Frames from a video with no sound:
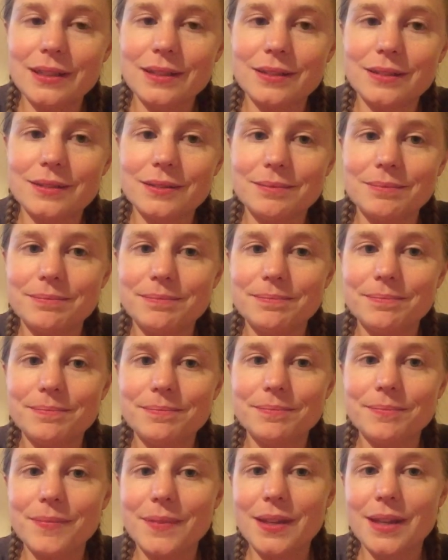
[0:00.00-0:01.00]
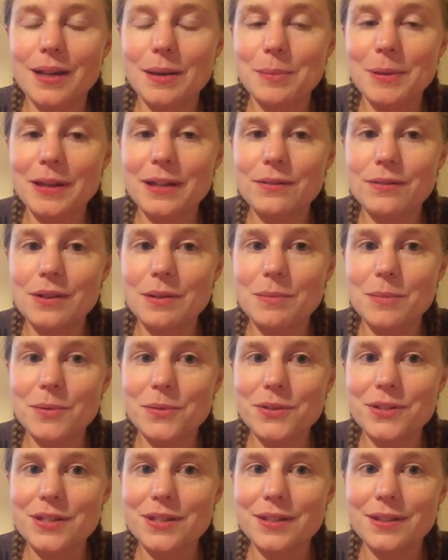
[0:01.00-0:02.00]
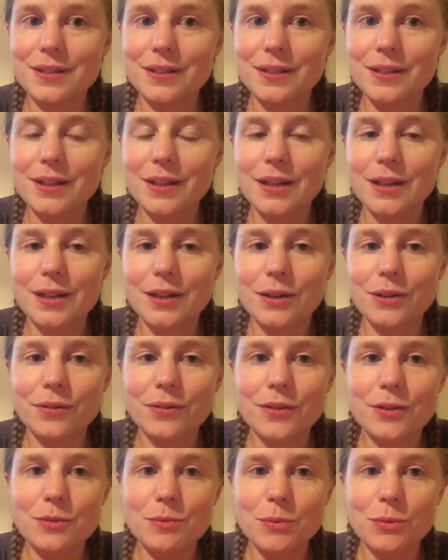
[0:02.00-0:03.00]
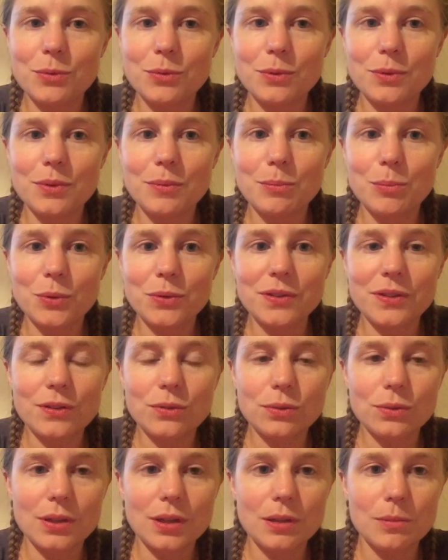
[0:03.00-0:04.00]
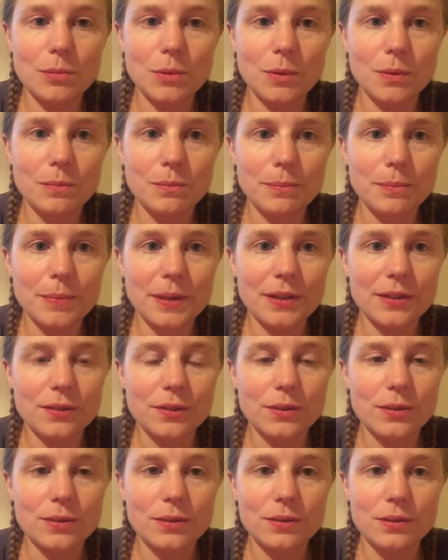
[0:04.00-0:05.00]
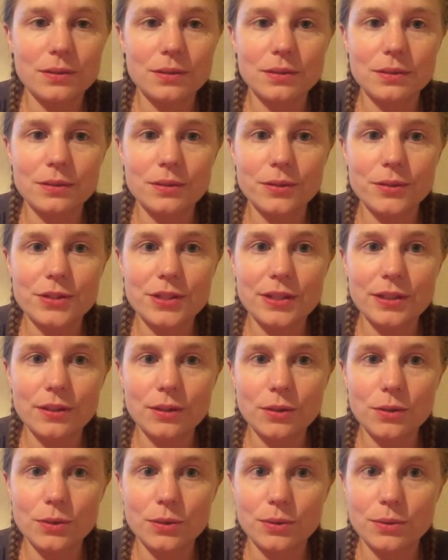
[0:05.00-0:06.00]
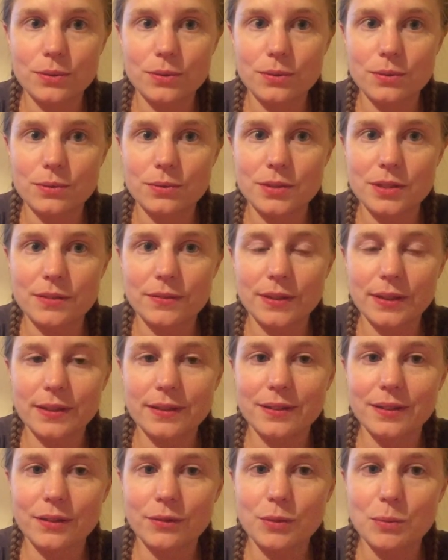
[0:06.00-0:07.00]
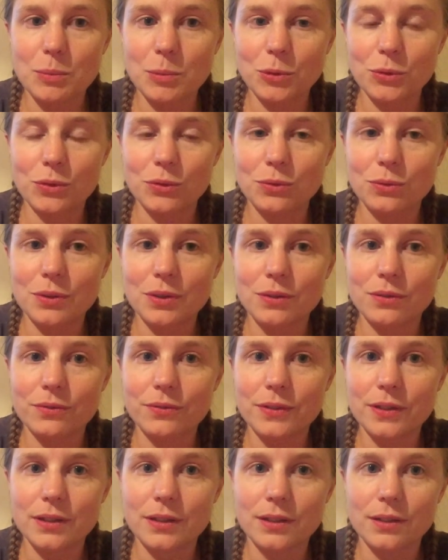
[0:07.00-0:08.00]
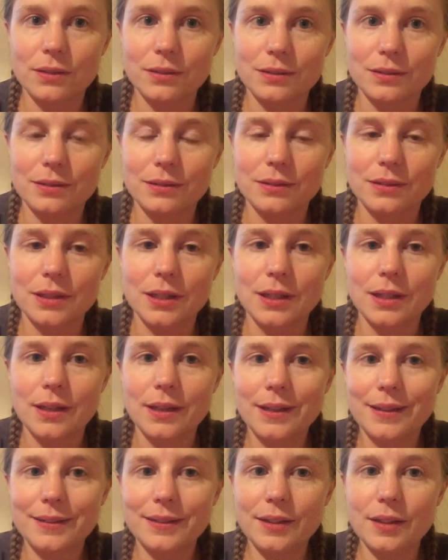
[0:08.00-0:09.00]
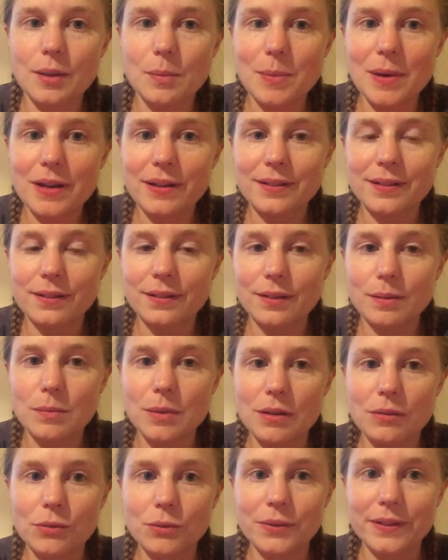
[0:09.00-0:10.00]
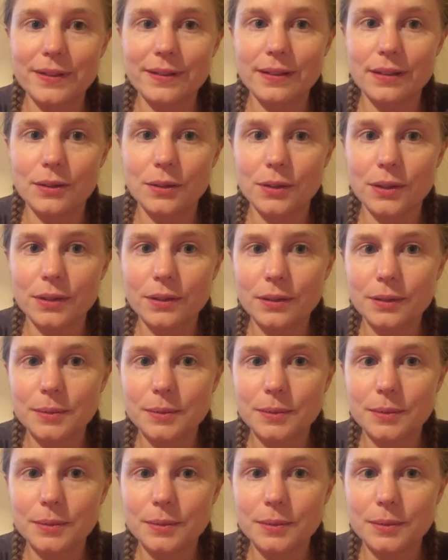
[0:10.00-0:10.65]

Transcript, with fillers: après avoir mangé, en fait, je me suis posée sur un banc parce que le gîte que j'avais réservé pour ce soir, en fait, euh, n'était pas accessible avant 17h.